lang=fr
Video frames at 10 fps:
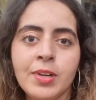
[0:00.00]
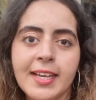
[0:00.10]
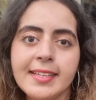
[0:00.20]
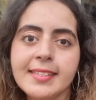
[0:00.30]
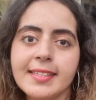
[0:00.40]
me
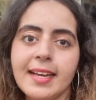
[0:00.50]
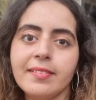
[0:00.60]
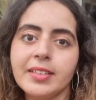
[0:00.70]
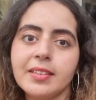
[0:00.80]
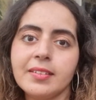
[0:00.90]
laisse
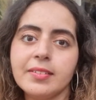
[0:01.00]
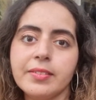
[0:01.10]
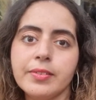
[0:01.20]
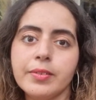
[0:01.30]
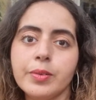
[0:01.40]
avec
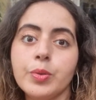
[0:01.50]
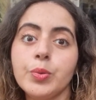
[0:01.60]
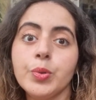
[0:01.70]
euh,